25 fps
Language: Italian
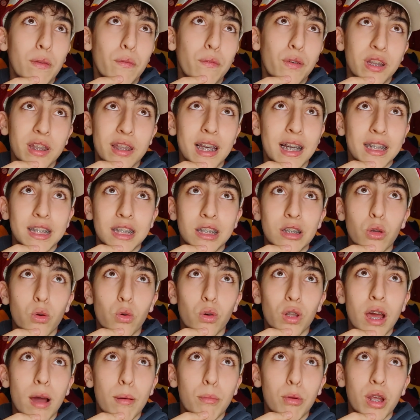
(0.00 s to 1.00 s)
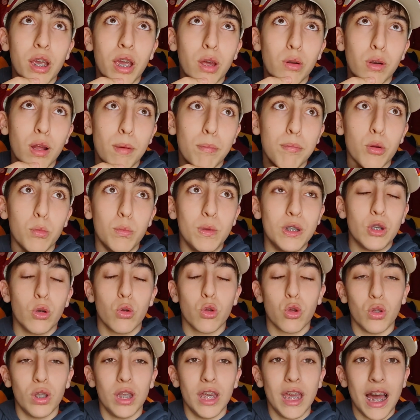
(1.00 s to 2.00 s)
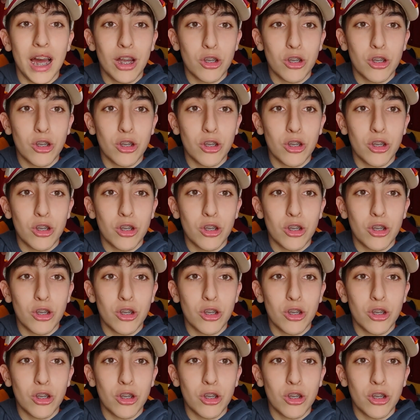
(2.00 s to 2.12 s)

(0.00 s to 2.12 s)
il fantastico Napoli che non ha più bisogno di